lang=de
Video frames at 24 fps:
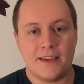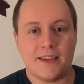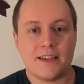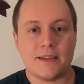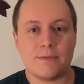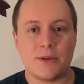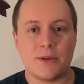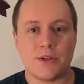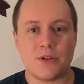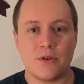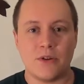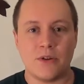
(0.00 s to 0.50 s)
ist
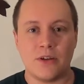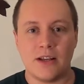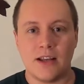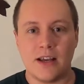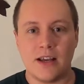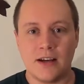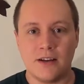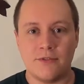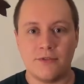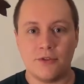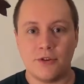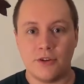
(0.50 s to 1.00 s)
mir schon
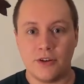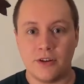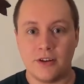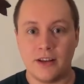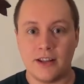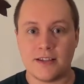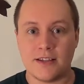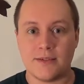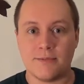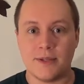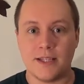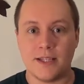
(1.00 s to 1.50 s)
klar geworden,
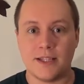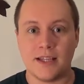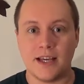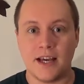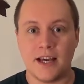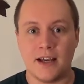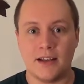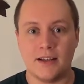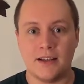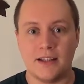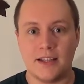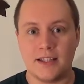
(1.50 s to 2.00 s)
dass mich
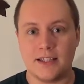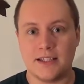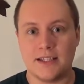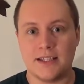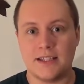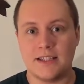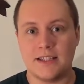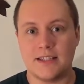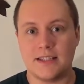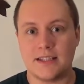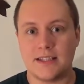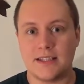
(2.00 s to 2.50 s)
gerade jetzt
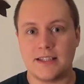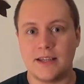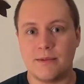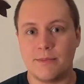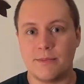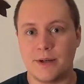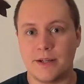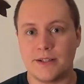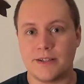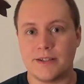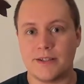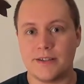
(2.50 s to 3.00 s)
dieses
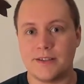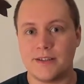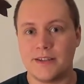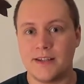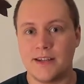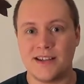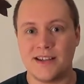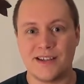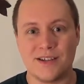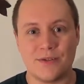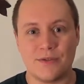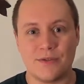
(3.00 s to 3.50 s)
Thema
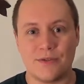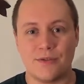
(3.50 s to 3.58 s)
interessiert